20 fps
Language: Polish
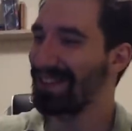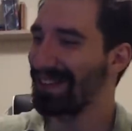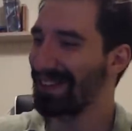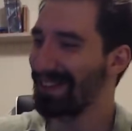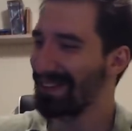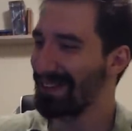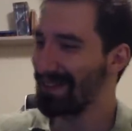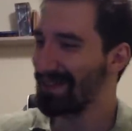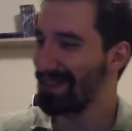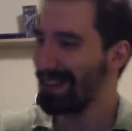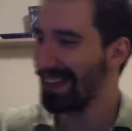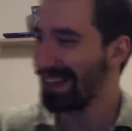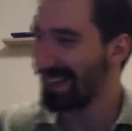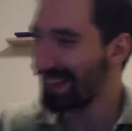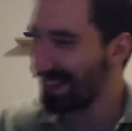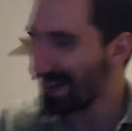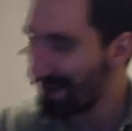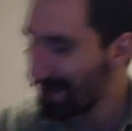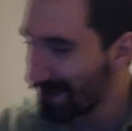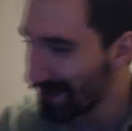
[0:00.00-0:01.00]
sobie tą
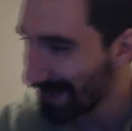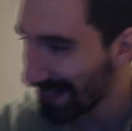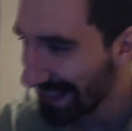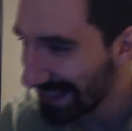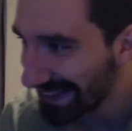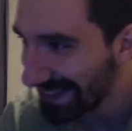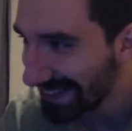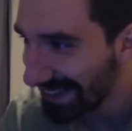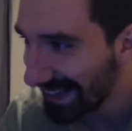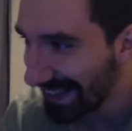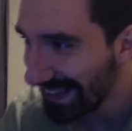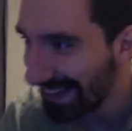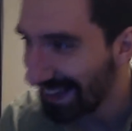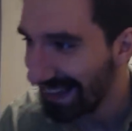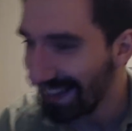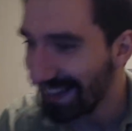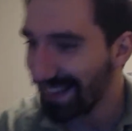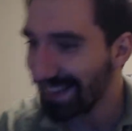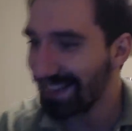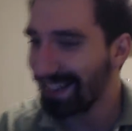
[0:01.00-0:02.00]
walkę Rafoniksa
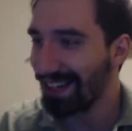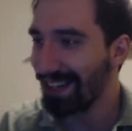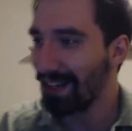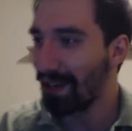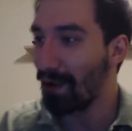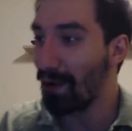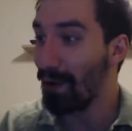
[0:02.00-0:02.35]
i tak,